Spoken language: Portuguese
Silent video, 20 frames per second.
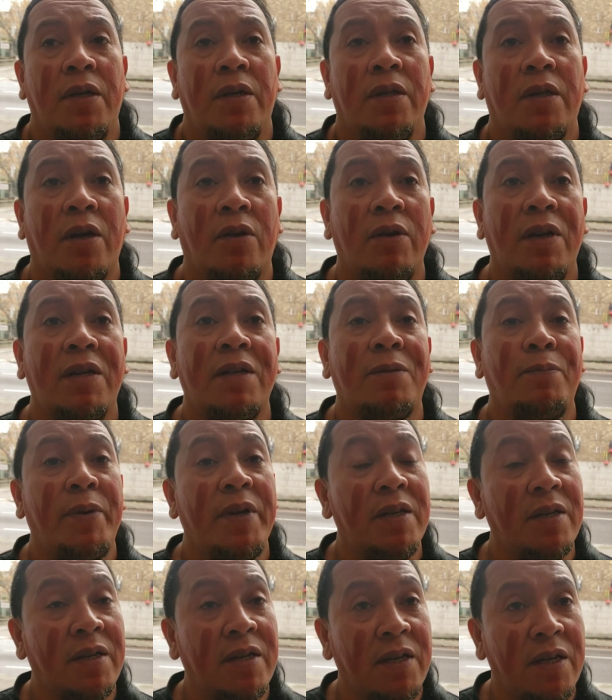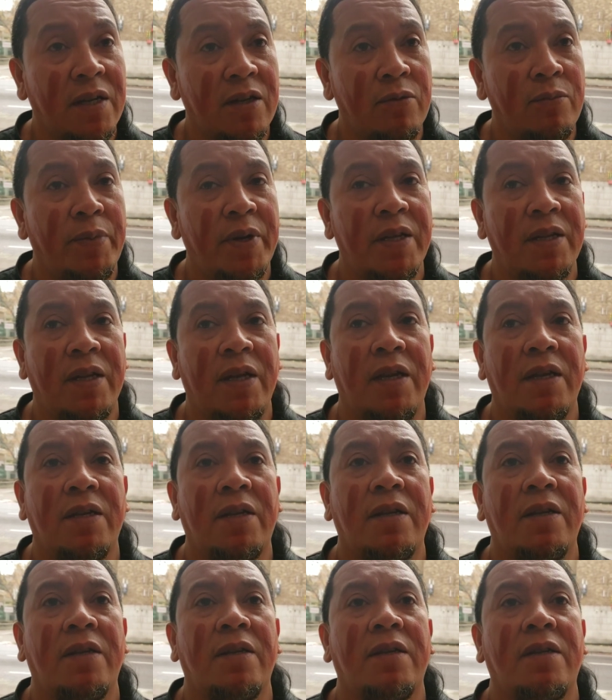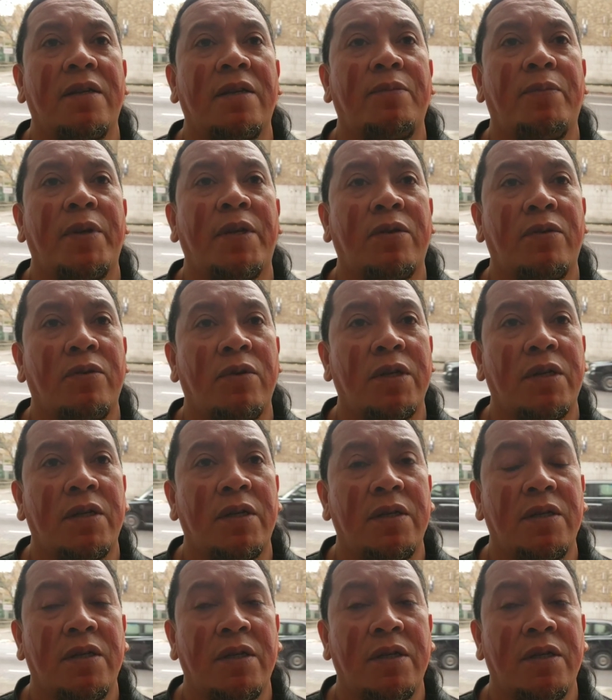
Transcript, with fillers: Então eles precisam prender essas pessoas.